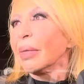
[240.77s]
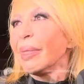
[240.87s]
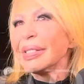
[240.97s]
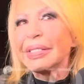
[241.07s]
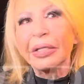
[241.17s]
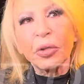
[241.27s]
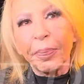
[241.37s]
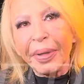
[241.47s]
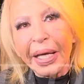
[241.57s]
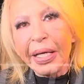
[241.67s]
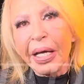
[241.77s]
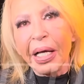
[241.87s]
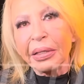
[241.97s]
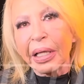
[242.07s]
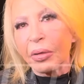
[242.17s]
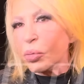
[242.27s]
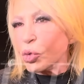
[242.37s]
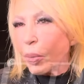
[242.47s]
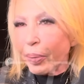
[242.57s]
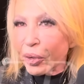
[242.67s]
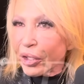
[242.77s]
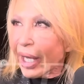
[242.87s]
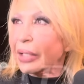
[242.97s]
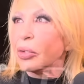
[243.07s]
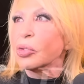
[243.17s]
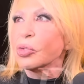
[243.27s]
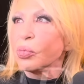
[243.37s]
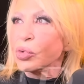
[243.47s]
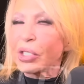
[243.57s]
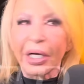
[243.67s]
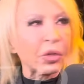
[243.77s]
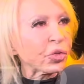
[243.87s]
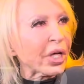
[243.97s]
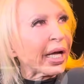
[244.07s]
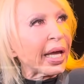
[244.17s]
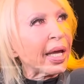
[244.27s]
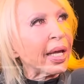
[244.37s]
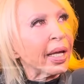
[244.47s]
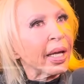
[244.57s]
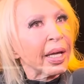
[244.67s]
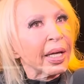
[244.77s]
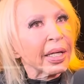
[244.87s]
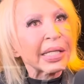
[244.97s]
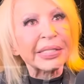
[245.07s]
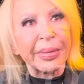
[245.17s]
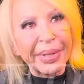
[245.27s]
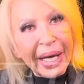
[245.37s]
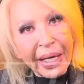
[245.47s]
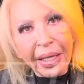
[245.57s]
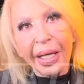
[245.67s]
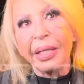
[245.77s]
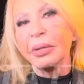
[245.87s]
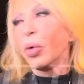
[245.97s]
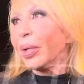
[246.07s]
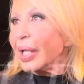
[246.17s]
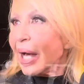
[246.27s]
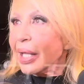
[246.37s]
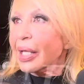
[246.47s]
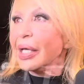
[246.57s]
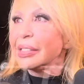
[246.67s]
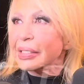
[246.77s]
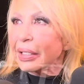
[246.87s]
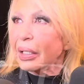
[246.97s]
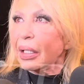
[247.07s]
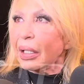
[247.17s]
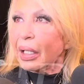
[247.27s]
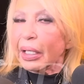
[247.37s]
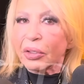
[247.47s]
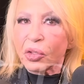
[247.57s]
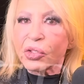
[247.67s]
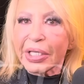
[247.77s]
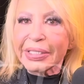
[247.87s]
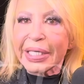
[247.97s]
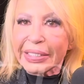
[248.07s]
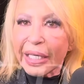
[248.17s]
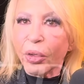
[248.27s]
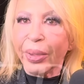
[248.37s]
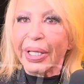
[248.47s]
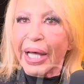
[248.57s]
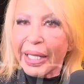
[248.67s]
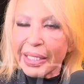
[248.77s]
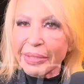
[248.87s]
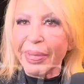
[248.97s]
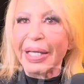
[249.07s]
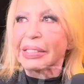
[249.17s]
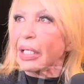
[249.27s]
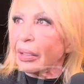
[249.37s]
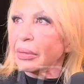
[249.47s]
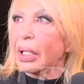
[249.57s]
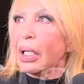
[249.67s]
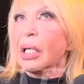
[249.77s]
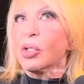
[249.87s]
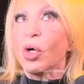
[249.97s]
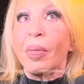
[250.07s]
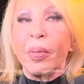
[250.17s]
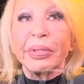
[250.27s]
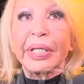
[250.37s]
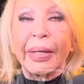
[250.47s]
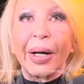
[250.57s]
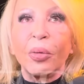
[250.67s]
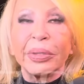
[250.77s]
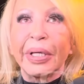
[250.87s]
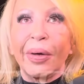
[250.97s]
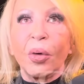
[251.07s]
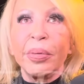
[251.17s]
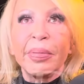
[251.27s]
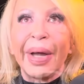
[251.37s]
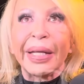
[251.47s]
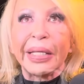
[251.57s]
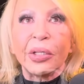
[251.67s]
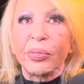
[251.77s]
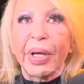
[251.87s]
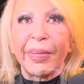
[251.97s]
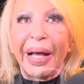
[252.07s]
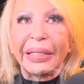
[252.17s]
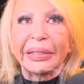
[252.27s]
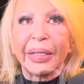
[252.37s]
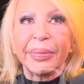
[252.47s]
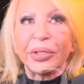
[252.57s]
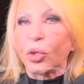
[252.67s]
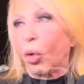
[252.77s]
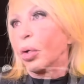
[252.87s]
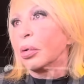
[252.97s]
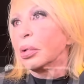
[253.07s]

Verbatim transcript: Me siento plena, tengo muchos proyectos, muchas cosas que, que se vienen, novedades. Entonces, esas novedades me hacen. Yo amo mi trabajo, mi trabajo es mi marido, mi amante, es mi todo.